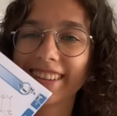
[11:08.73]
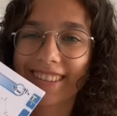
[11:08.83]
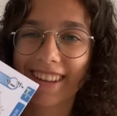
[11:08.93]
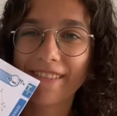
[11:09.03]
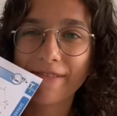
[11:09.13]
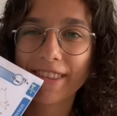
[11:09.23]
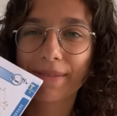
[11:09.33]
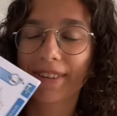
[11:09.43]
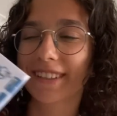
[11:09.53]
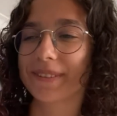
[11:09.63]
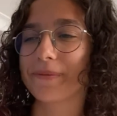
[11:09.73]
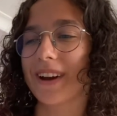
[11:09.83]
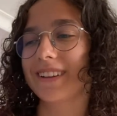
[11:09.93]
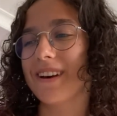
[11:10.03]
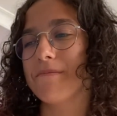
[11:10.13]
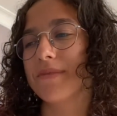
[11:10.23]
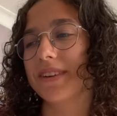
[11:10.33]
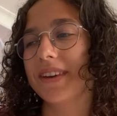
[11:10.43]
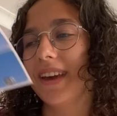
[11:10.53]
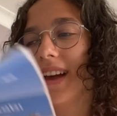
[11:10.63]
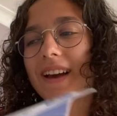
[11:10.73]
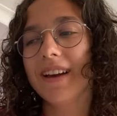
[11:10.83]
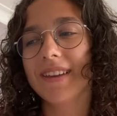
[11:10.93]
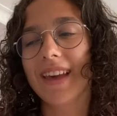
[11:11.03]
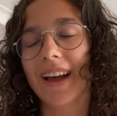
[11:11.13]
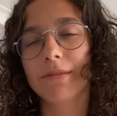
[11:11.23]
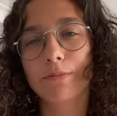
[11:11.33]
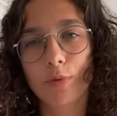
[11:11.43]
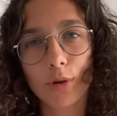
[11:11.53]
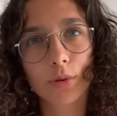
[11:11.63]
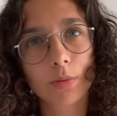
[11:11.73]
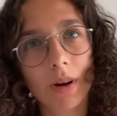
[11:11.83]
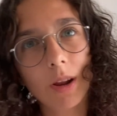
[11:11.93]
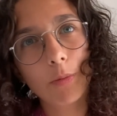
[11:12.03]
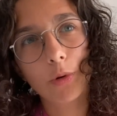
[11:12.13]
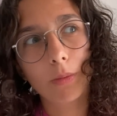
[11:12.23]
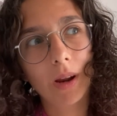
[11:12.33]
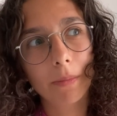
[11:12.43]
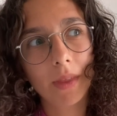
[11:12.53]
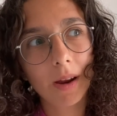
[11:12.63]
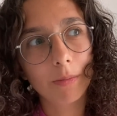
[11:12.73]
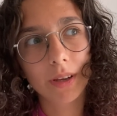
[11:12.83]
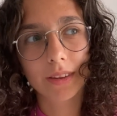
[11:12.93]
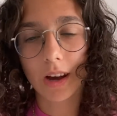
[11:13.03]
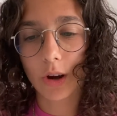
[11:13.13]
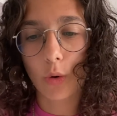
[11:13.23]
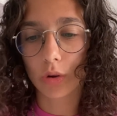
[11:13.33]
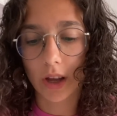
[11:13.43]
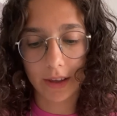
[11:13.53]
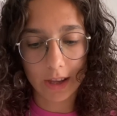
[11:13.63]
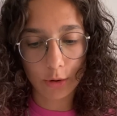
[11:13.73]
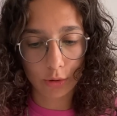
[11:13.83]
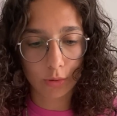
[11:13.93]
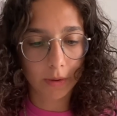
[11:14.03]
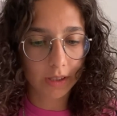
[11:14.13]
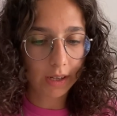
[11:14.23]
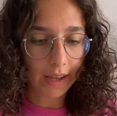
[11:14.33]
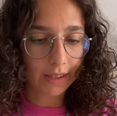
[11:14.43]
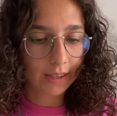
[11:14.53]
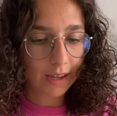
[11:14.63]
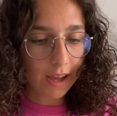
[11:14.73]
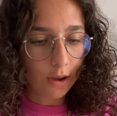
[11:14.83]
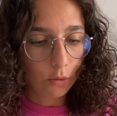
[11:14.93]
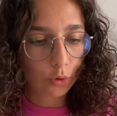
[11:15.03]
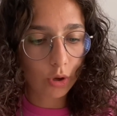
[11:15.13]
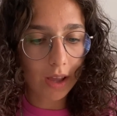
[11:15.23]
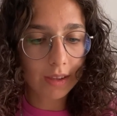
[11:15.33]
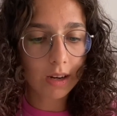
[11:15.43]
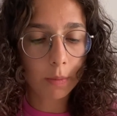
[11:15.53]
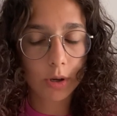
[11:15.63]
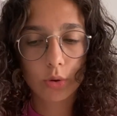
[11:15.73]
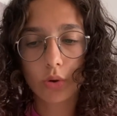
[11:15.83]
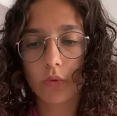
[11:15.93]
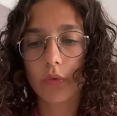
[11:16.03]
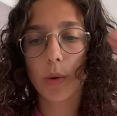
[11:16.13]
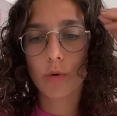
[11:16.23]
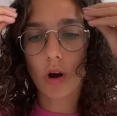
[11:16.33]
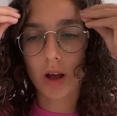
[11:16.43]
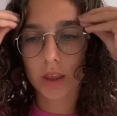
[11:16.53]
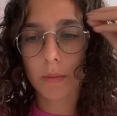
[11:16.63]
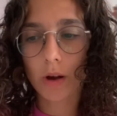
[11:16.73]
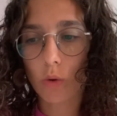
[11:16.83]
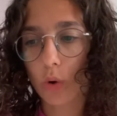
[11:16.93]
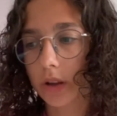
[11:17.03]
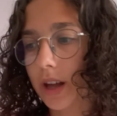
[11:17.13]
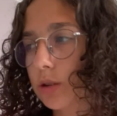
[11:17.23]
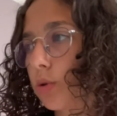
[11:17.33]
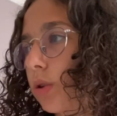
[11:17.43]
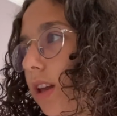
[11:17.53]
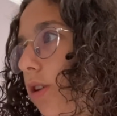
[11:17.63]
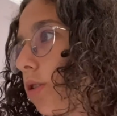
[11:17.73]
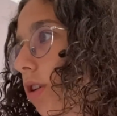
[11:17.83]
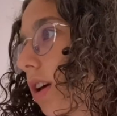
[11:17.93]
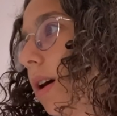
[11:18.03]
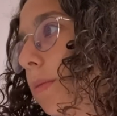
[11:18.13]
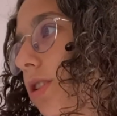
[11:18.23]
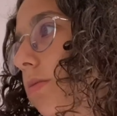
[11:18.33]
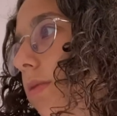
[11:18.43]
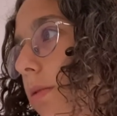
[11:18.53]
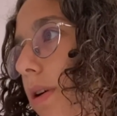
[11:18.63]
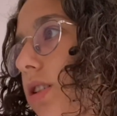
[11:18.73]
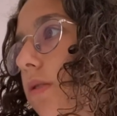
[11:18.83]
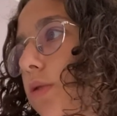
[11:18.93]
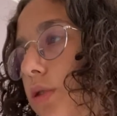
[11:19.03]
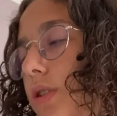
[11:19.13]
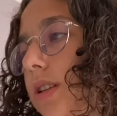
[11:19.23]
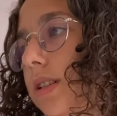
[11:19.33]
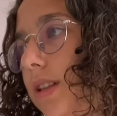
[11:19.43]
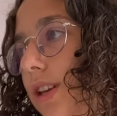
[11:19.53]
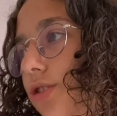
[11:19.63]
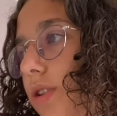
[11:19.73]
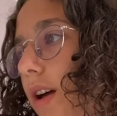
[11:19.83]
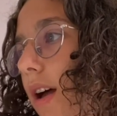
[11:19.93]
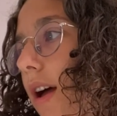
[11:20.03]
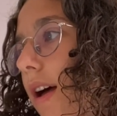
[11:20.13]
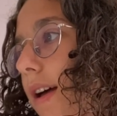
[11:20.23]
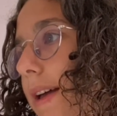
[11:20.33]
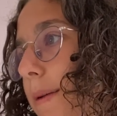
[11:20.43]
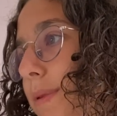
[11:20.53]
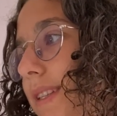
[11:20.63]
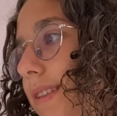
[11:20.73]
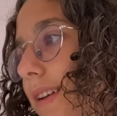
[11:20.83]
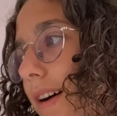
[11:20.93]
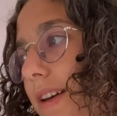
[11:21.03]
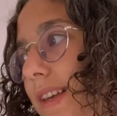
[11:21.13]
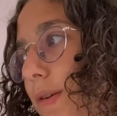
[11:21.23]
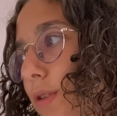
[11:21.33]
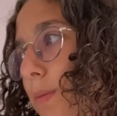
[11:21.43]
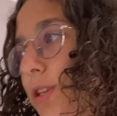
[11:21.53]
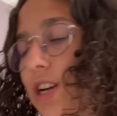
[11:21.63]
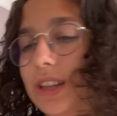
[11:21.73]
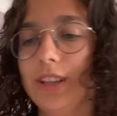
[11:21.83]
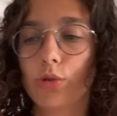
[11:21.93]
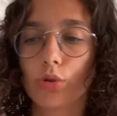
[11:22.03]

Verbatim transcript: sevmediğim kısımlardan biri. Yani büyük ihtimalle problemler bile daha kolay geliyordur bana. Yani üçgenlere bakıyorum ve böyle anlamak o kadar zor geliyor ki ama şimdi ilk başta videoyu izleyince e, bir tık daha iyi olabileceğini